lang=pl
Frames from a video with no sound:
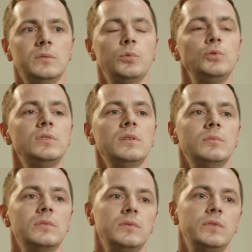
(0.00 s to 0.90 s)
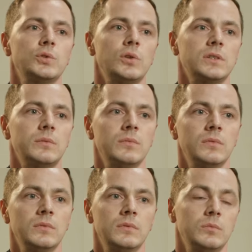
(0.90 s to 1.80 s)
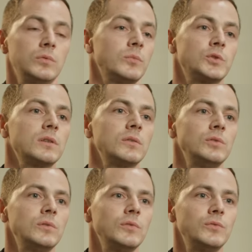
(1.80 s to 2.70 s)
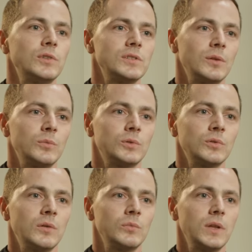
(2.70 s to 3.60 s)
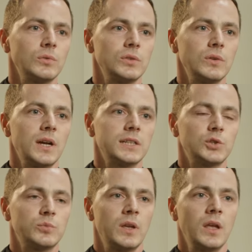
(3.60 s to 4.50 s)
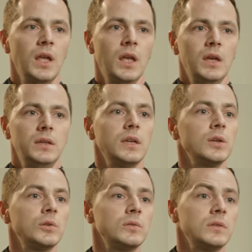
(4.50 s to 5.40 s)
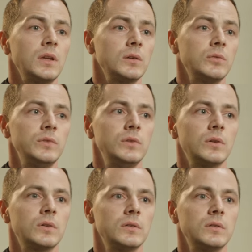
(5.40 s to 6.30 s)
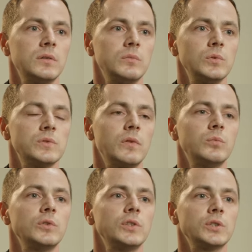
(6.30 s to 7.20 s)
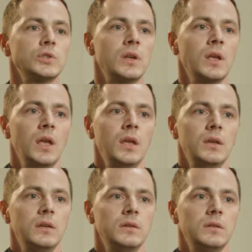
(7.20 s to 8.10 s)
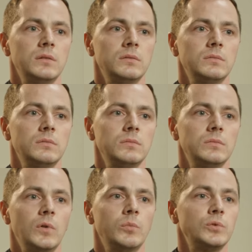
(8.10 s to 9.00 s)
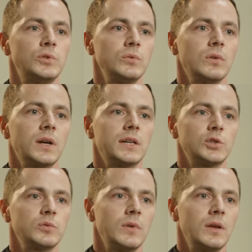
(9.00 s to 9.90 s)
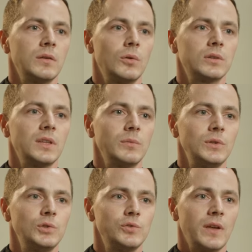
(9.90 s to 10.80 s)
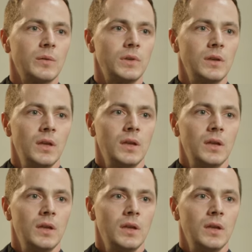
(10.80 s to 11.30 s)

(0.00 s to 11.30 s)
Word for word: późnym wieczorem, to było przed godziną 22, udał się do karczmy i na jego, na jego widok mnóstwo młodzieży opuściło karczmę oknami i drzwiami.